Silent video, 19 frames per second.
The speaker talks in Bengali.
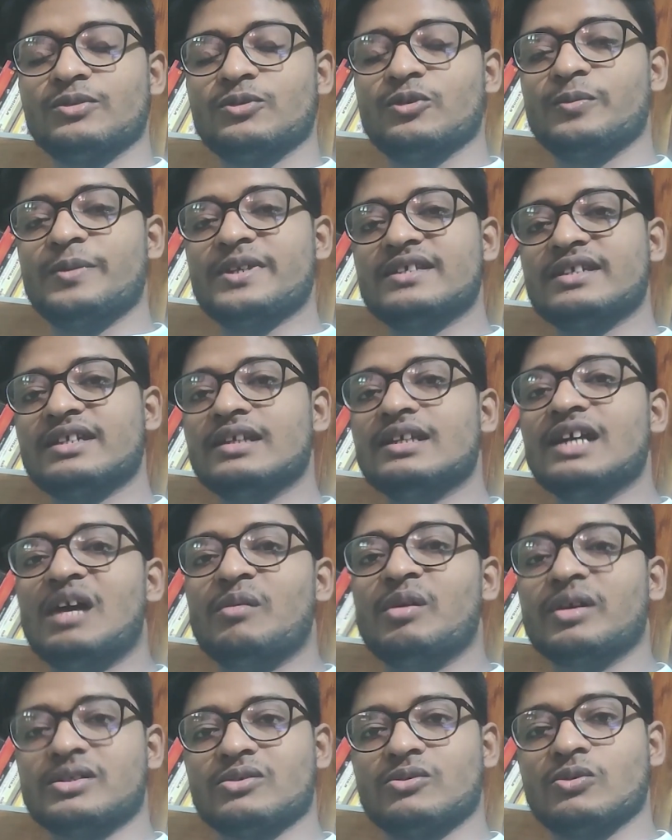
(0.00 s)
তো বেসিক্যালি
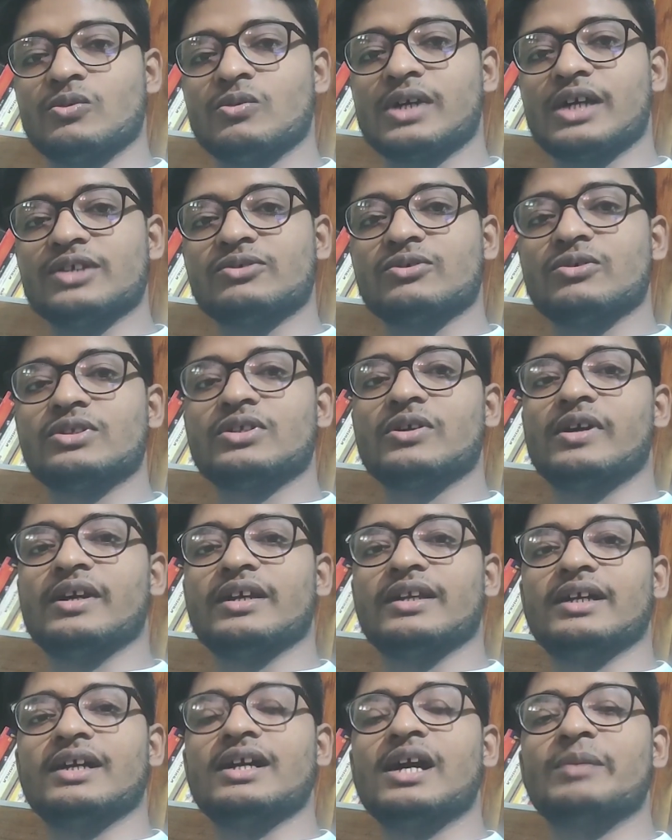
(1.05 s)
আমাকে কোনো কাজ করতে
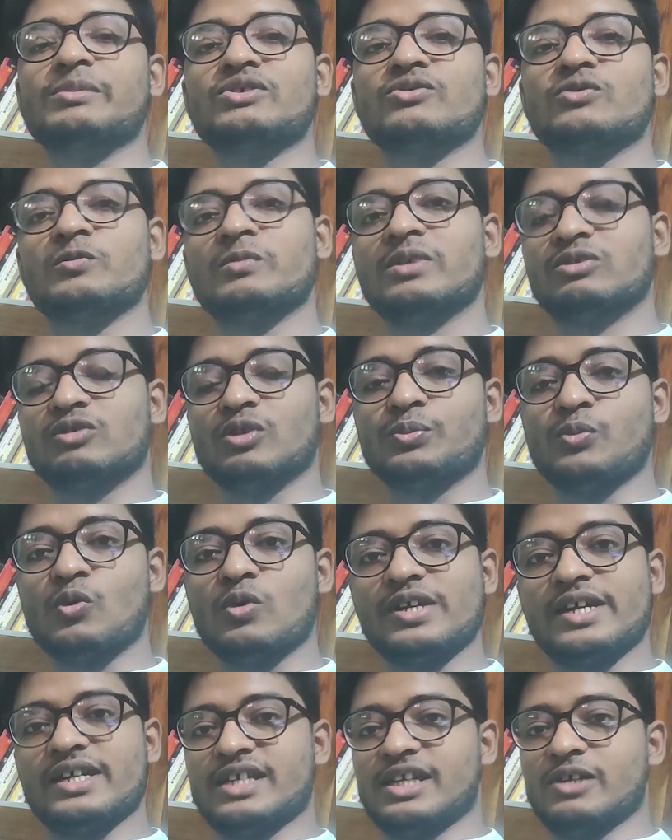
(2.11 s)
হয় না আমি শুধুমাত্র
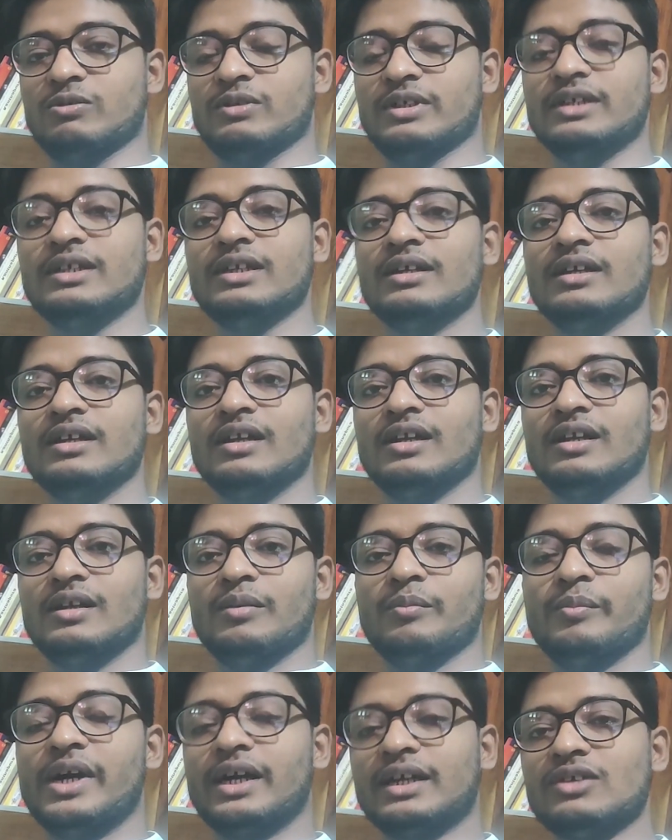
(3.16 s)
পড়িয়ে যাই ওদের
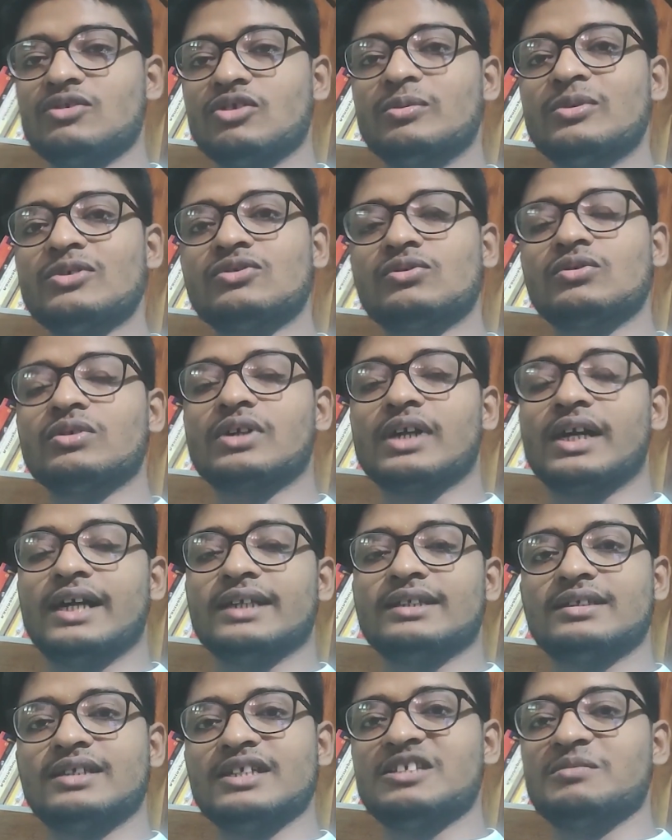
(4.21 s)
বাকি সমস্ত
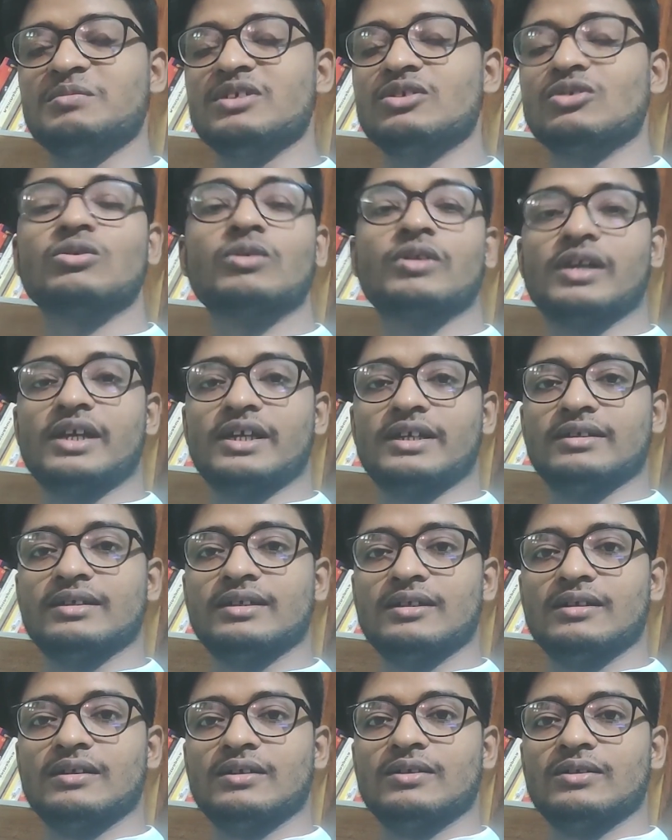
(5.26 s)
কাজ টিচমেন্ট করে নেয়
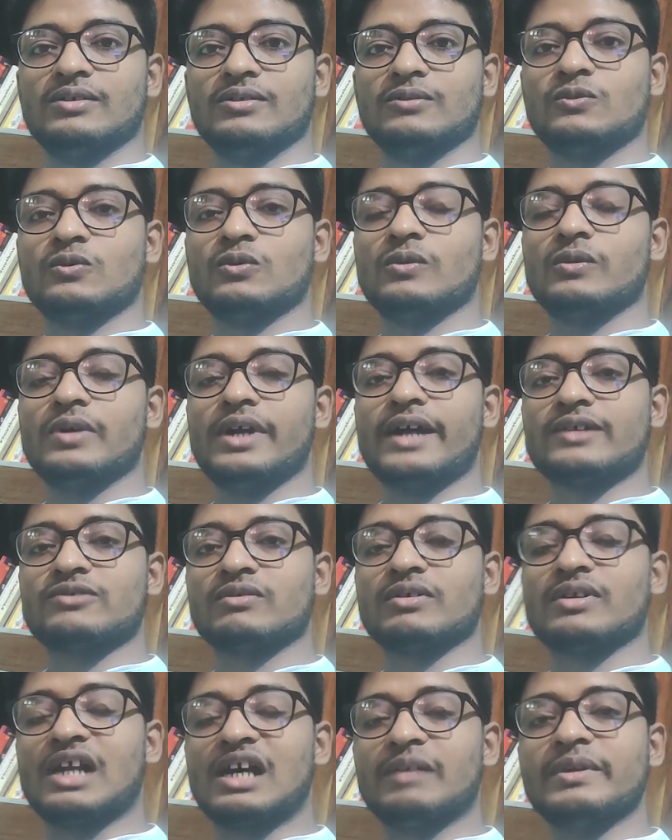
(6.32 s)
তো
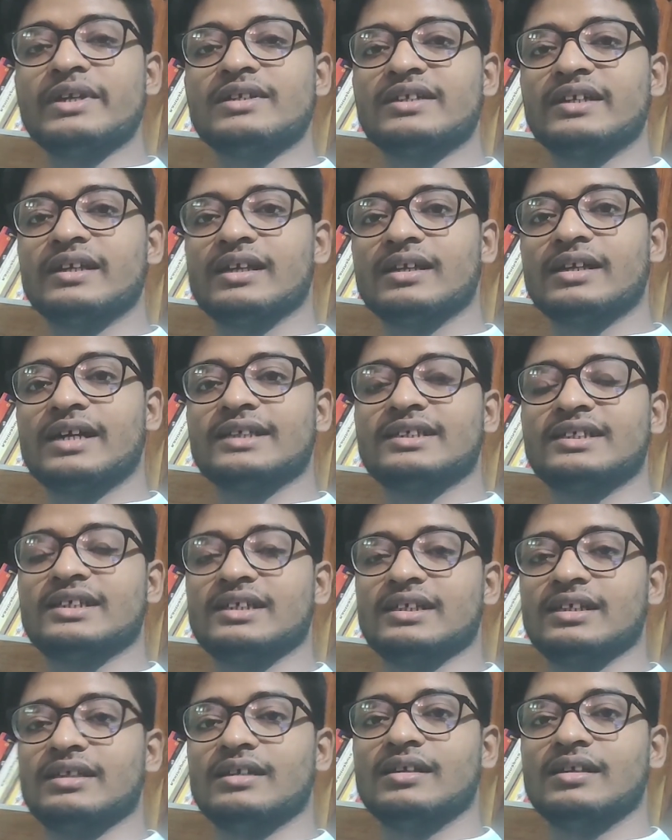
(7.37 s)
একজন গ্রামের ছেলের কাছে